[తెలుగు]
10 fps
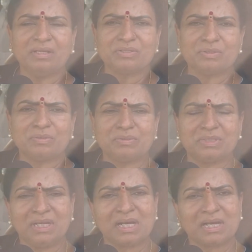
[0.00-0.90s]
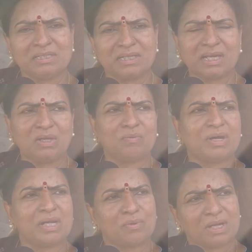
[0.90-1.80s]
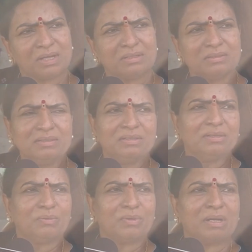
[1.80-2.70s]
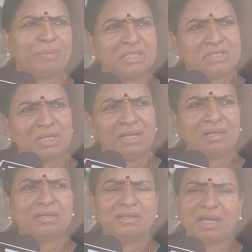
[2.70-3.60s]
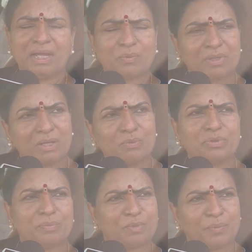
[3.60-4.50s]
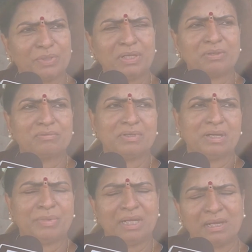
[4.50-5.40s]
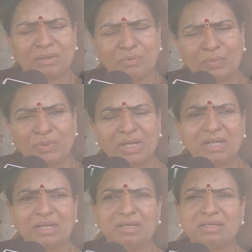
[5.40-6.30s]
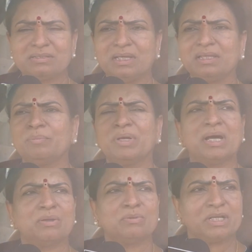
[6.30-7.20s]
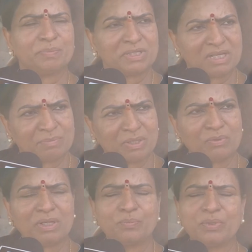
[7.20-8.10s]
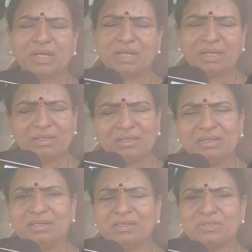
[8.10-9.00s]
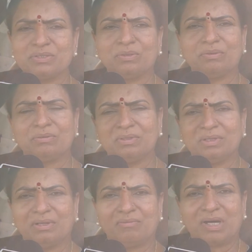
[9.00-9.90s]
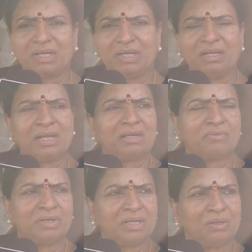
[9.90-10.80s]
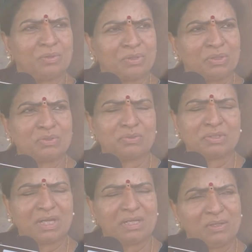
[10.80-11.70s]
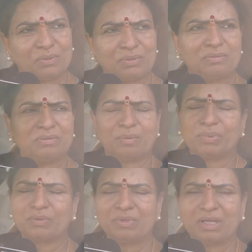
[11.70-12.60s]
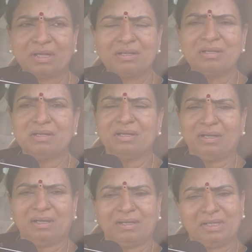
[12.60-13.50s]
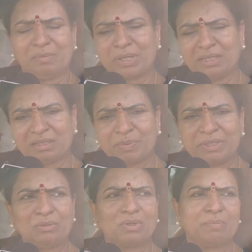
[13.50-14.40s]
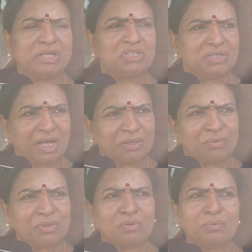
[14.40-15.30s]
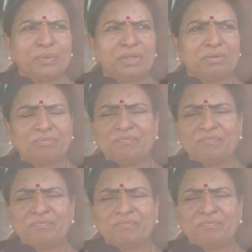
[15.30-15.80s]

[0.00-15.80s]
సో జిల్లా రాజకీయాల్లో వారు కూడా ఒక మంచి నాయకుడిగా గుర్తింపు పొందినరు ఎమ్మెల్యేగా ఉన్నప్పుడు కానీ సీతమ్మ గారు జడ్పీ చైర్మన్గా ఉన్నప్పుడు కానీ సో వారి లేనటువంటి లోటు ఈరోజు తీరని లోటు తప్పకుండా ఈ ప్రాంత ప్రజలు ఒక మంచి నాయకుని కోల్పోయినరు